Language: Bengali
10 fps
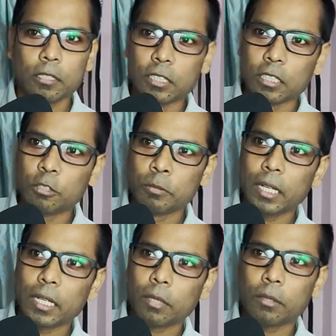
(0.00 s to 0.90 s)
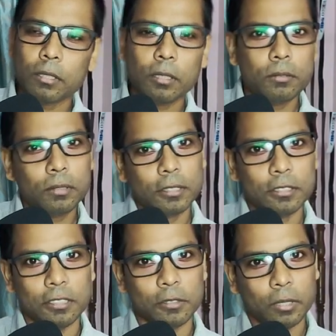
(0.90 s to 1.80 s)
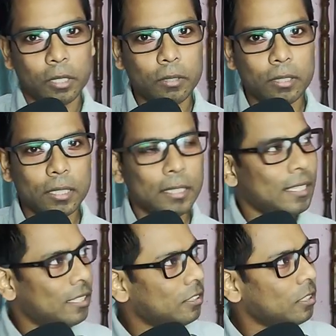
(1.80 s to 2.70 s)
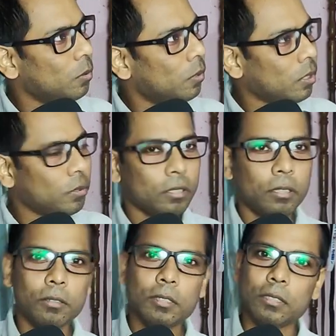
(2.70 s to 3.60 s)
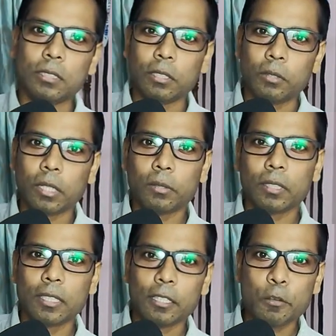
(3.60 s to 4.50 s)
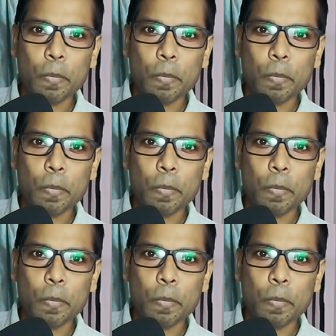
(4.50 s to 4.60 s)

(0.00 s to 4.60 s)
জিন তুমি এটা করে দাও জিন ওটা করে দে জিন ওটা করে দাও জিন ওটা করে দে